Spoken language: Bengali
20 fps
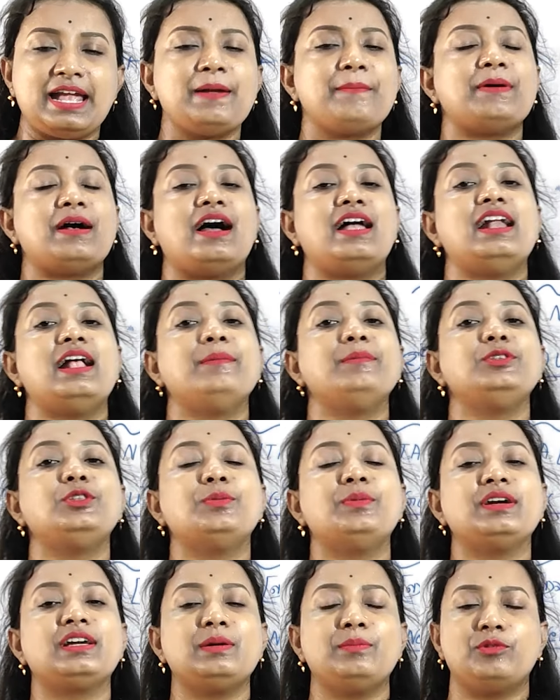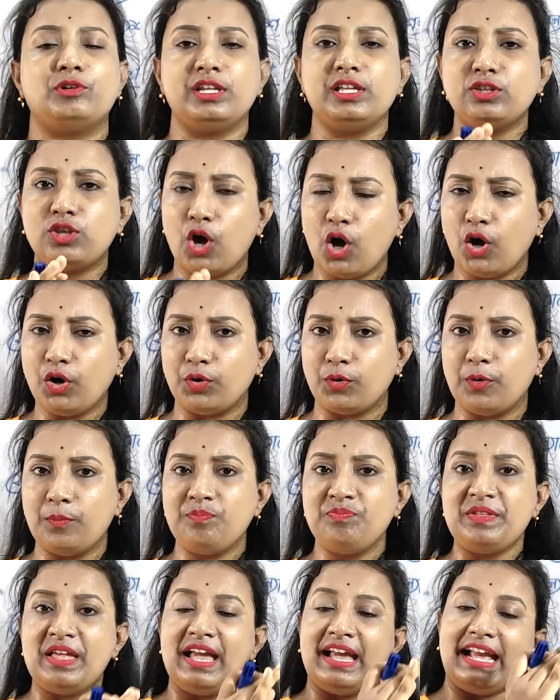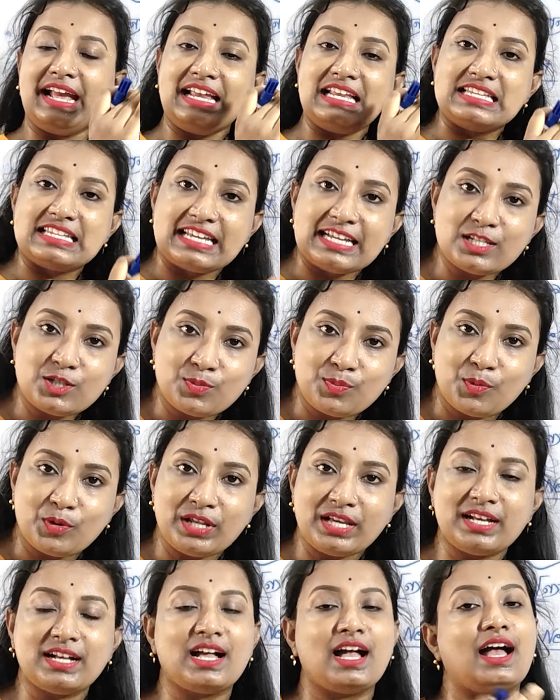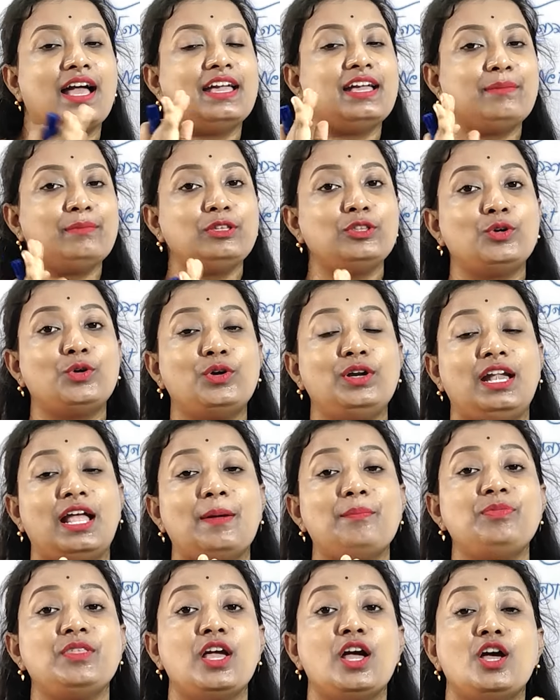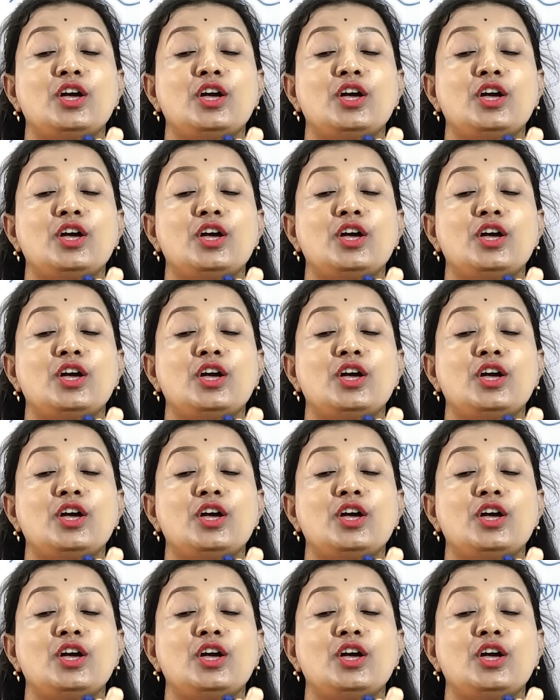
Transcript: এবার আমি তোমাকে বলি ধরো এই নেট পরীক্ষায় আমি ধরলাম